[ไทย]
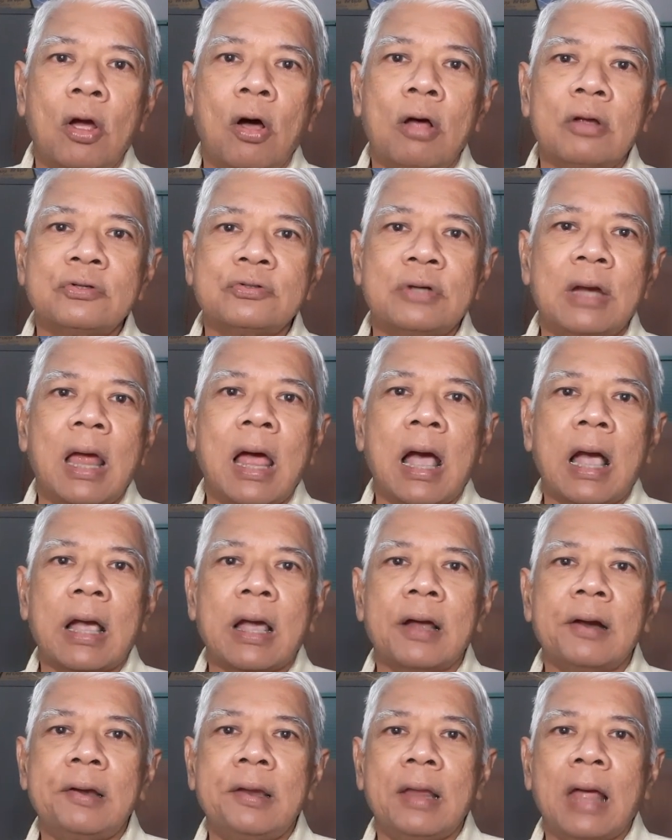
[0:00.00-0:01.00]
ออสเตรียฮัง
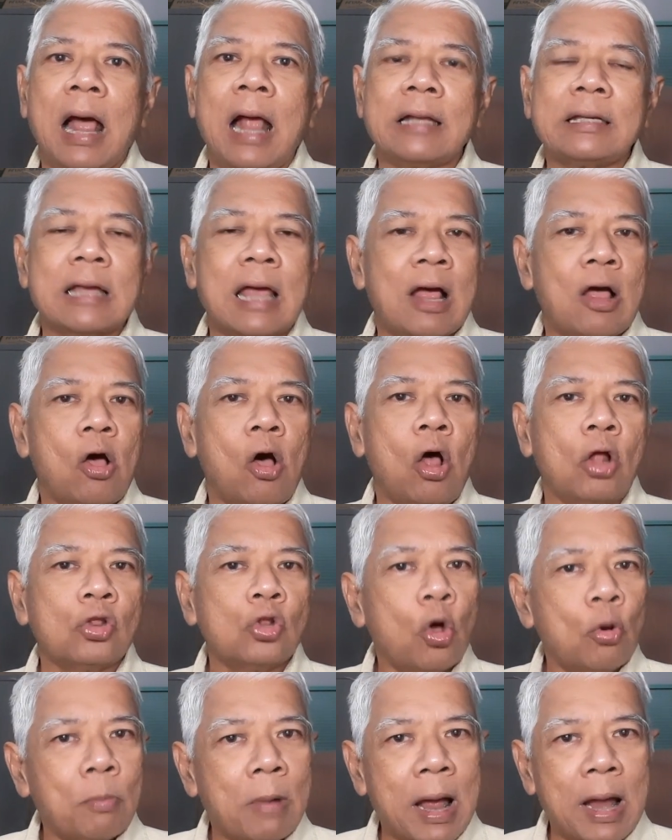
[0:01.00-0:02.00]
การีอาจักรออตโต
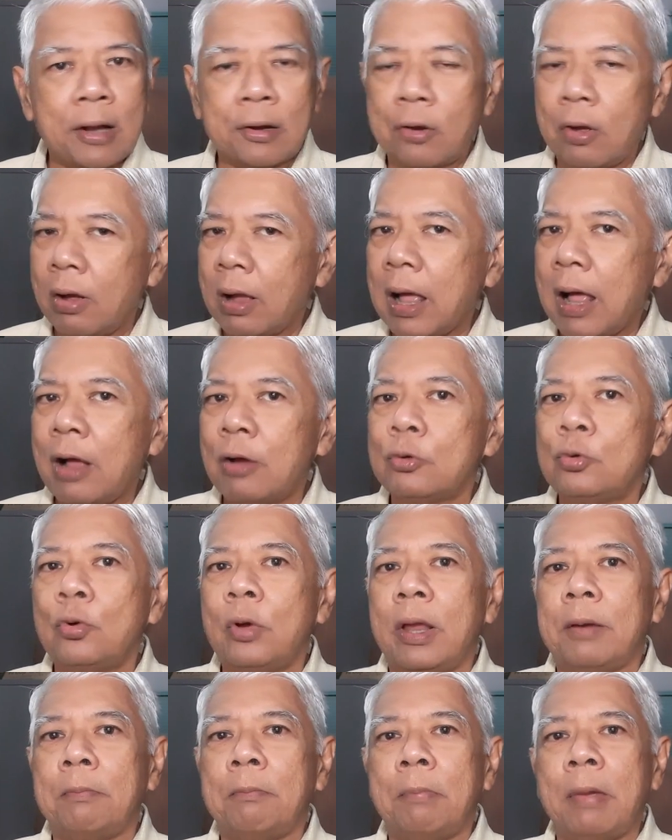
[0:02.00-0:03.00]
มันก็เข้าด้ว
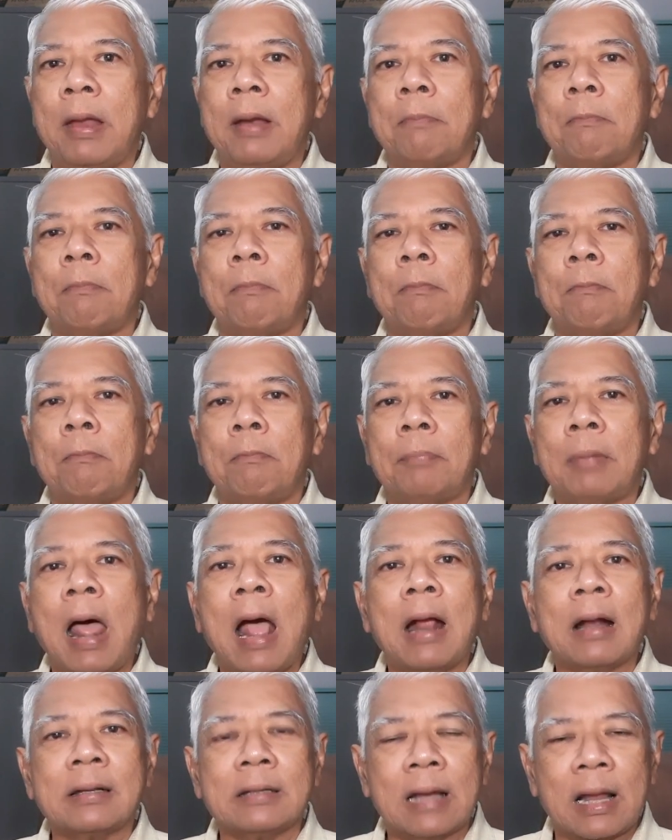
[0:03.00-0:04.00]
ยไปตั้
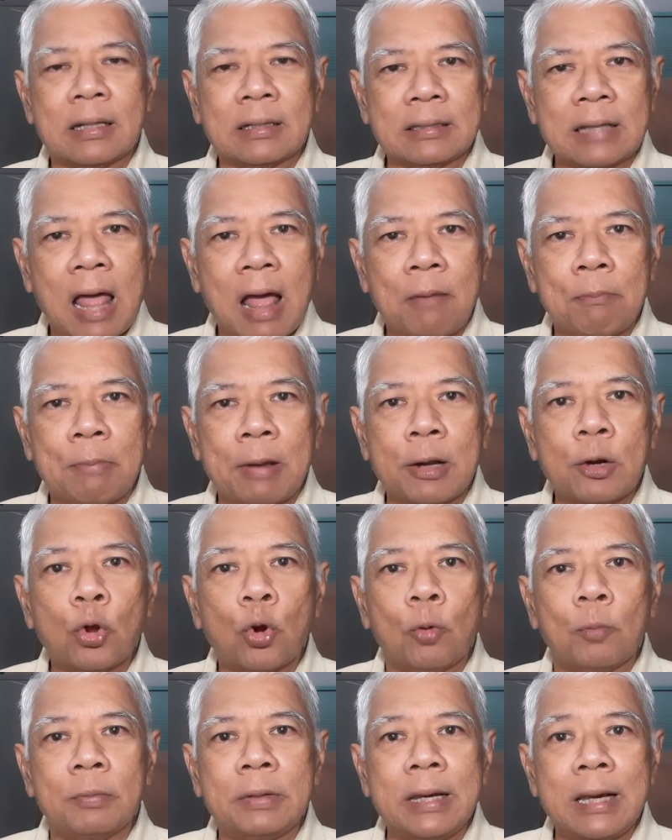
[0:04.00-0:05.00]
งจัดตั้งเป็นก
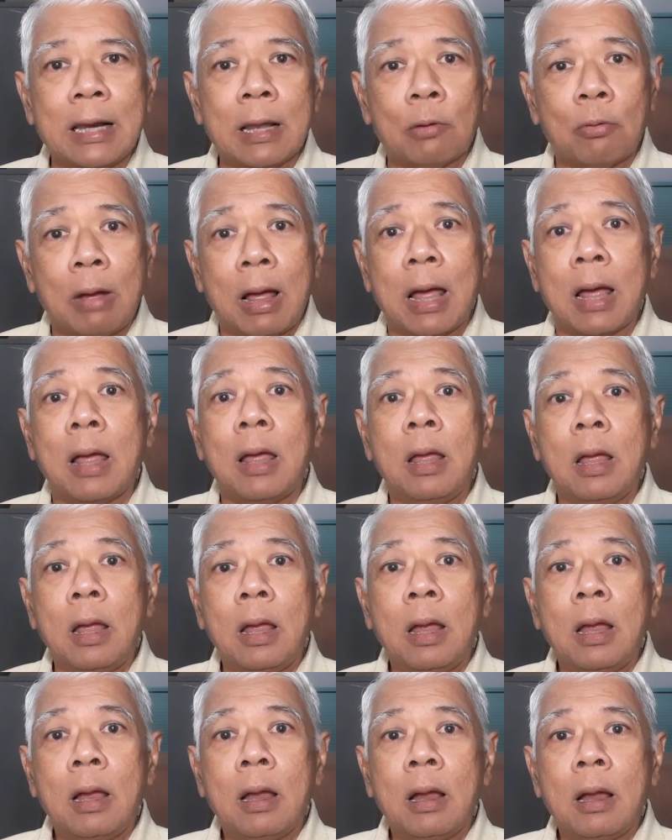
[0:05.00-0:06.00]
ลุ่มที่เรียกว่า
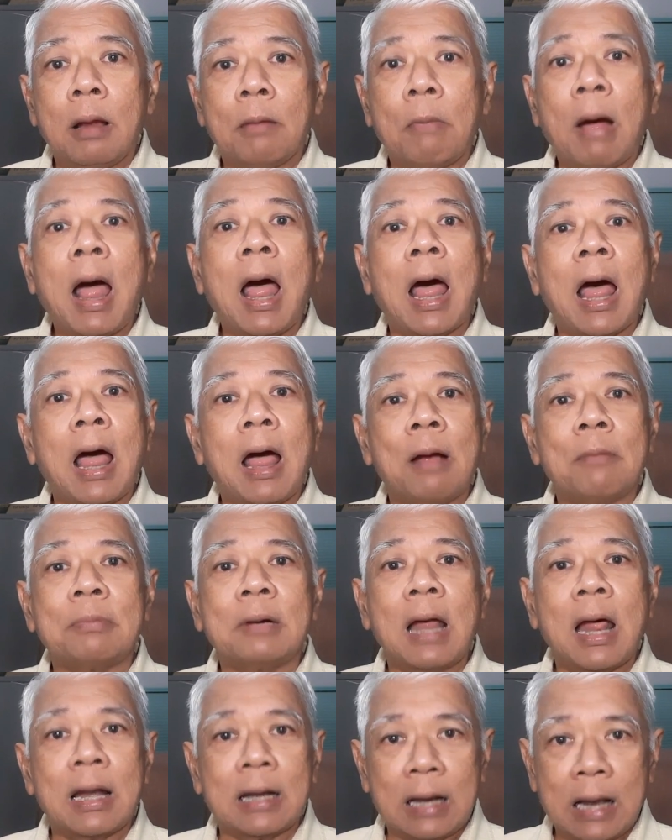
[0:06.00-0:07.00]
มหา
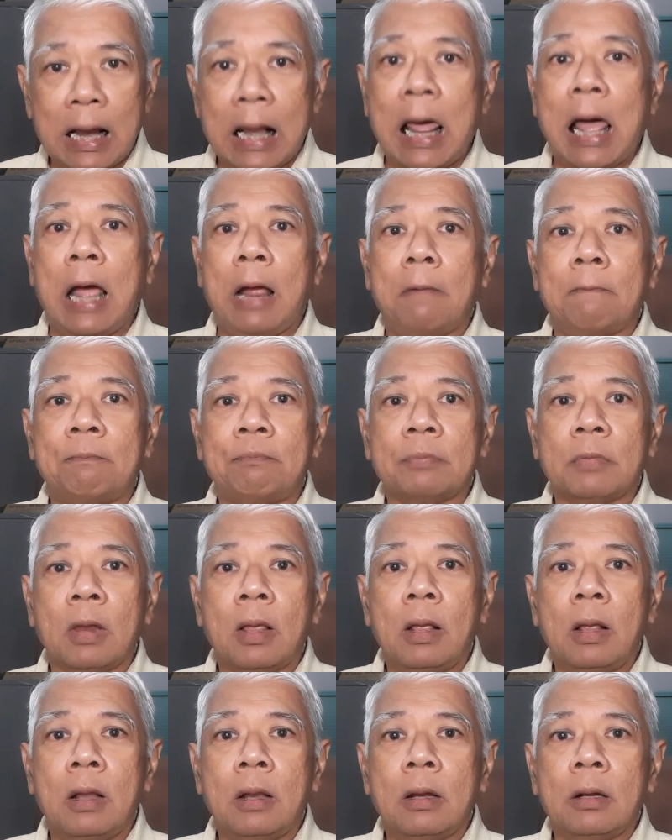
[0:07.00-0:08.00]
อำนาจกลาง
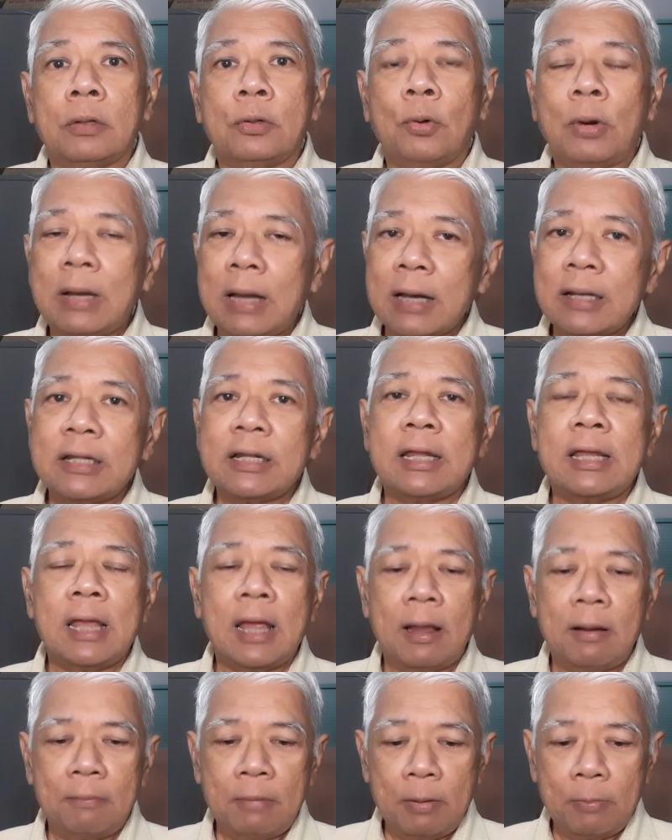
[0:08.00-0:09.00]
ส่วนรัสเซีย
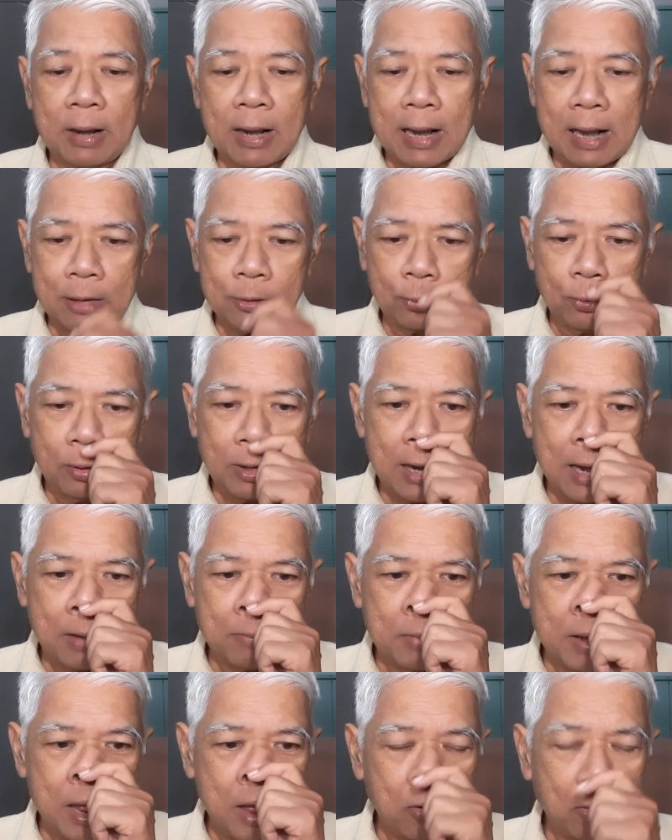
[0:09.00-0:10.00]
เมื่อประกาศสงคราม
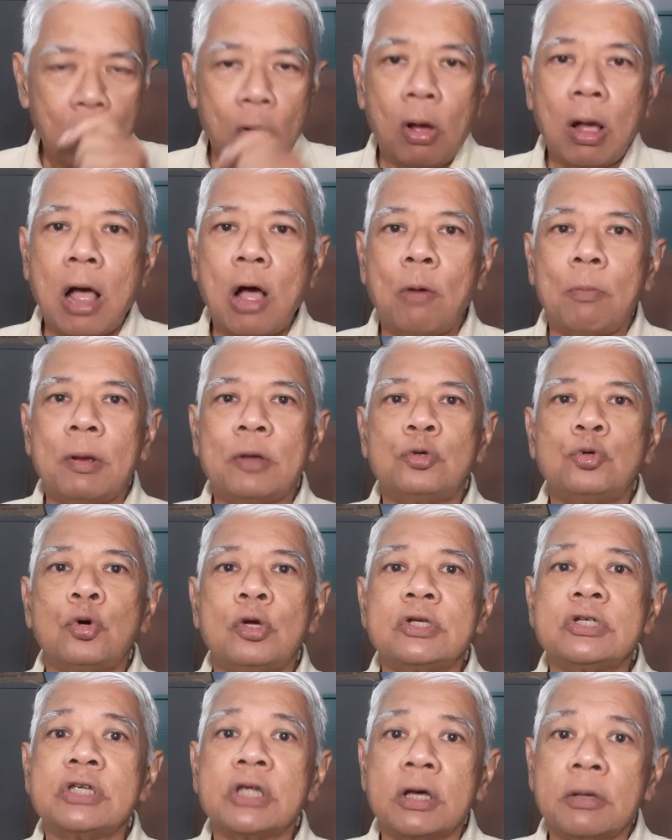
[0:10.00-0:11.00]
แล้วก็เข้าไปช่วย
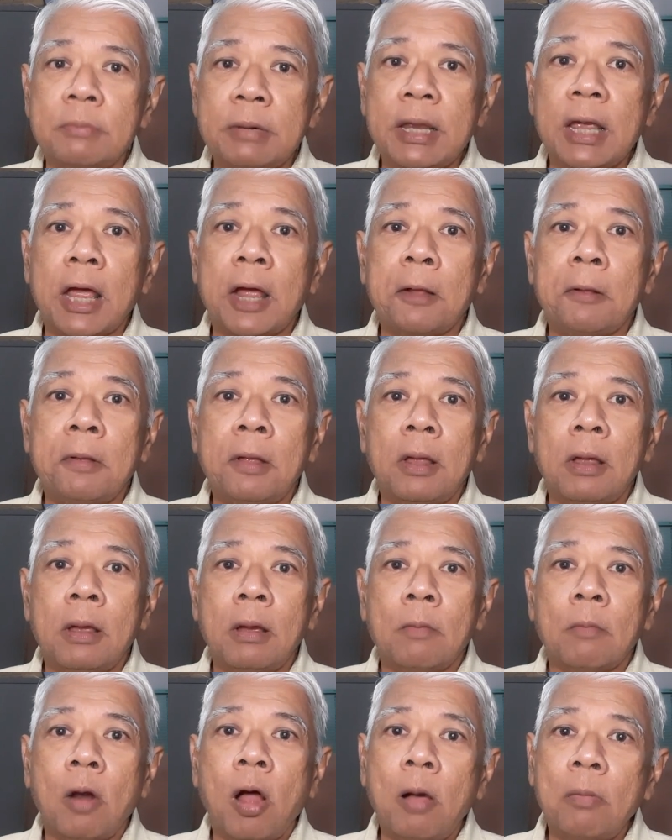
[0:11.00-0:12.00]
เซอร์เบีย
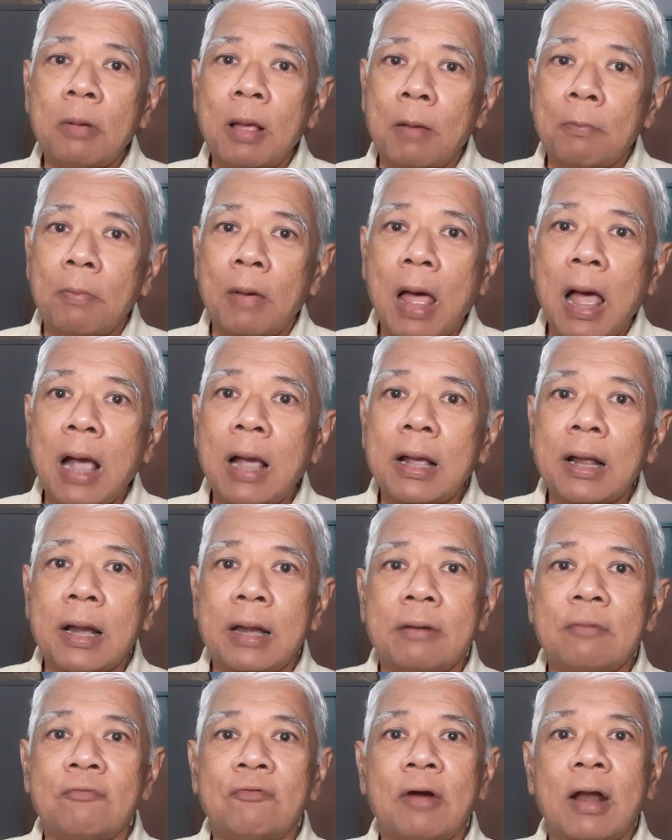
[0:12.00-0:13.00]
พร้อมกับอังกฤ
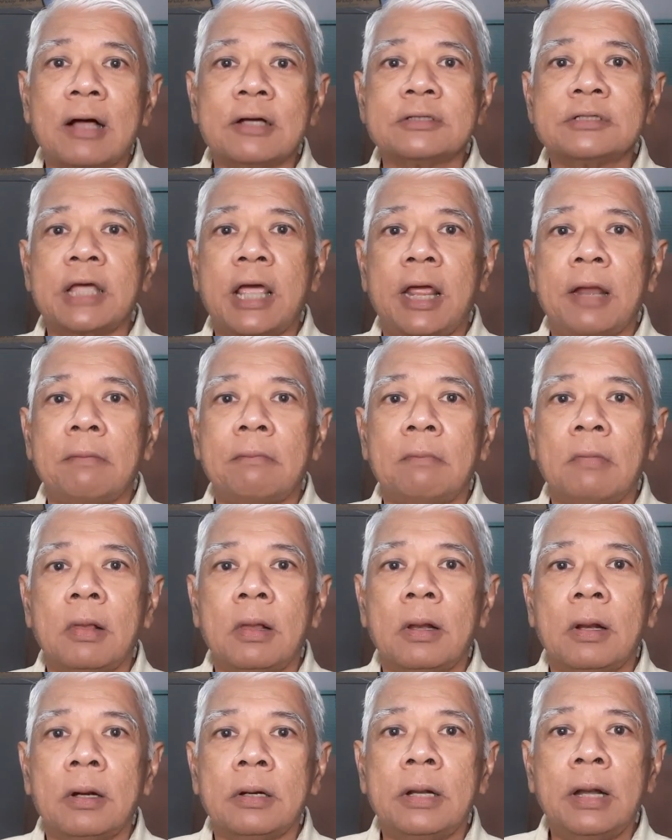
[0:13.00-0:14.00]
ษฝรั่งเศส
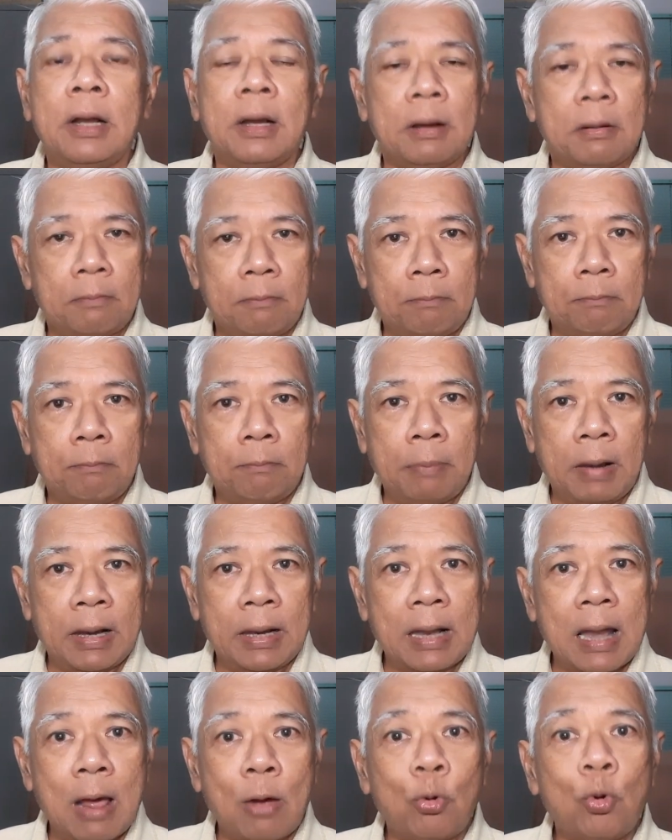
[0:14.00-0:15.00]
ซึ่งเป็น
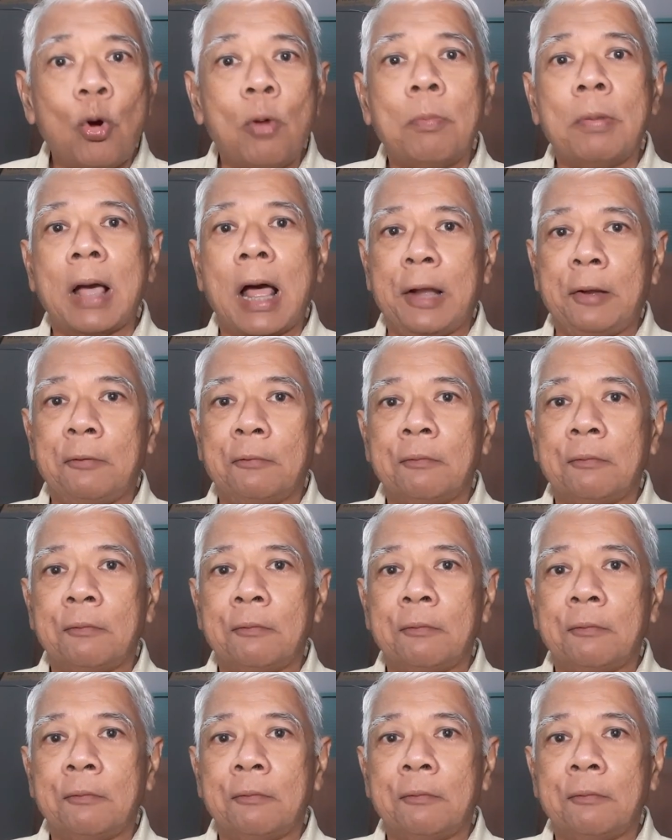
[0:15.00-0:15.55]
แนวร่วมกัน